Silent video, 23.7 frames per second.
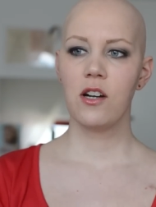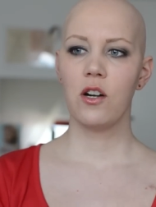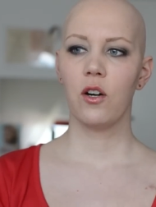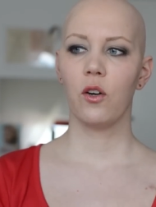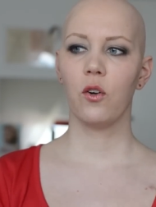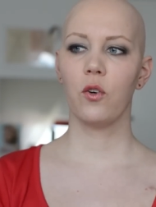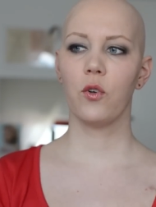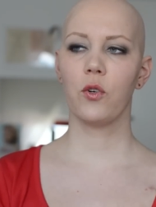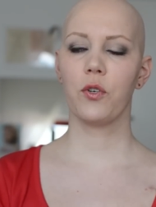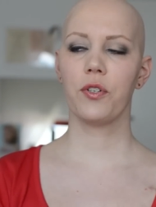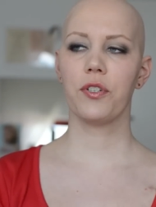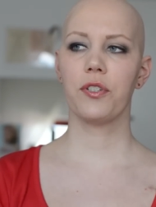
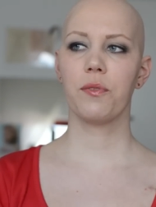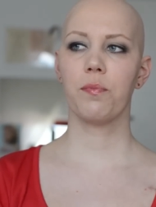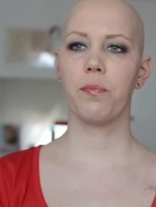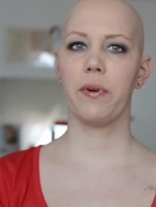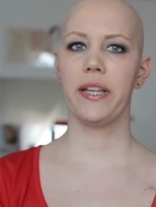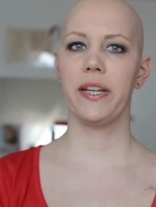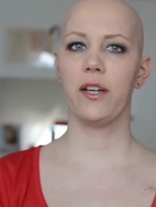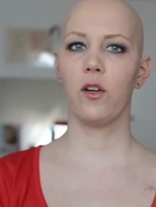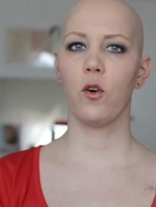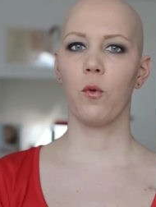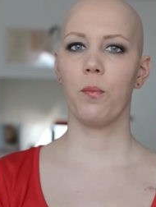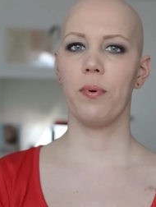Und bei
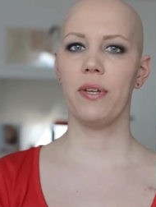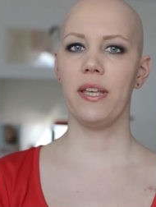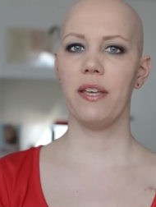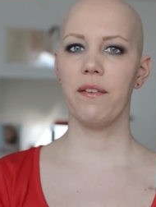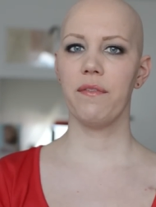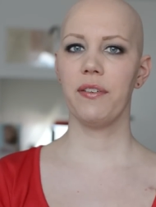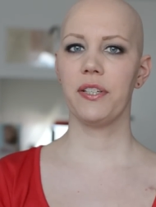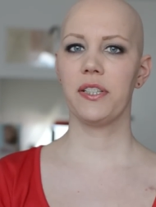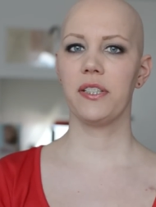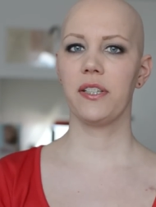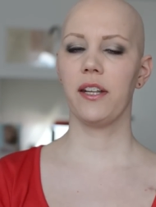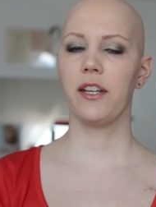einer OP
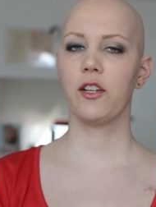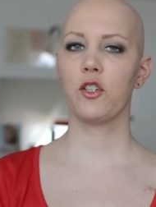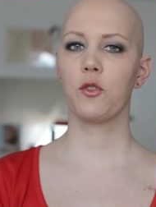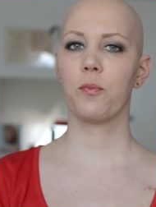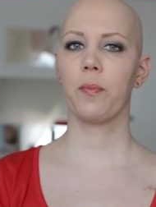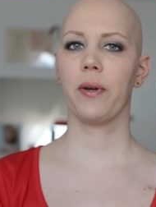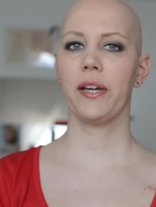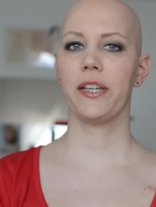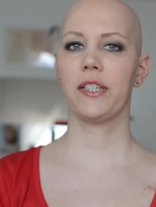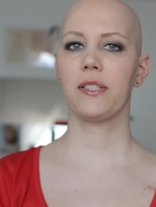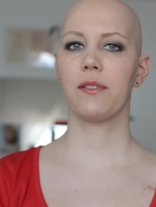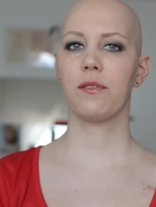werden dann
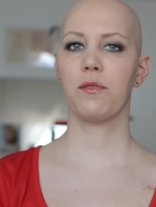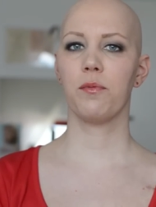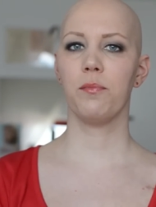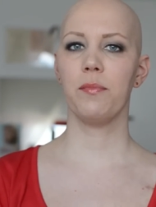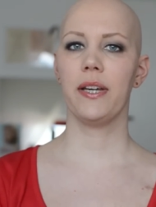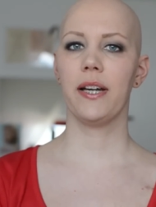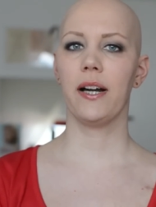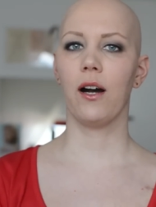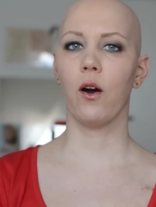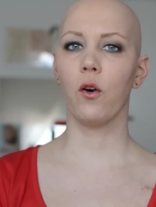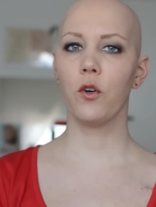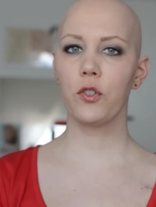entsprechend
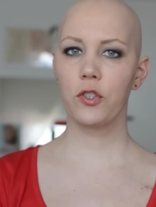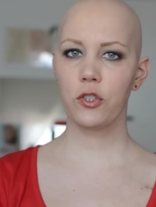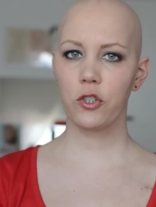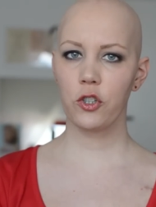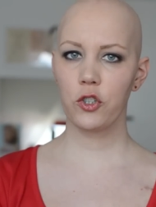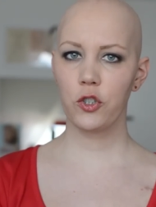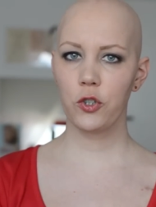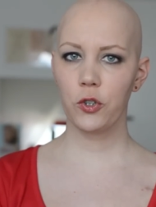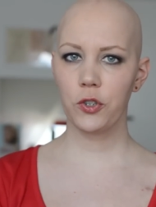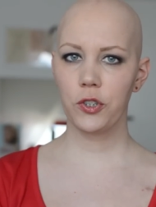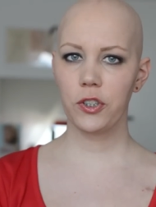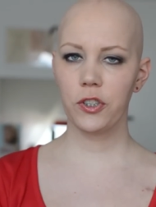mehr
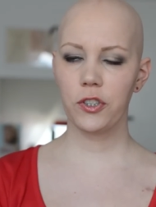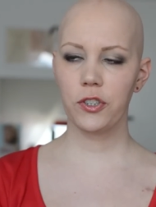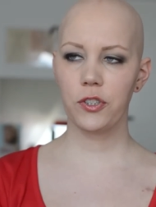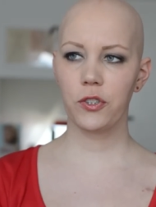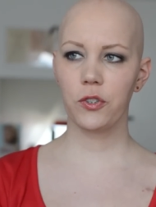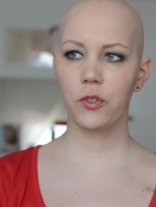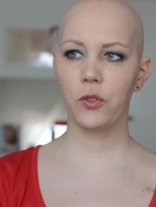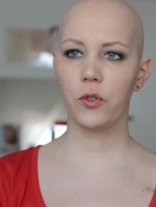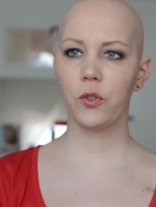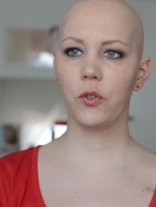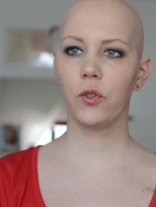ausgeschüttet.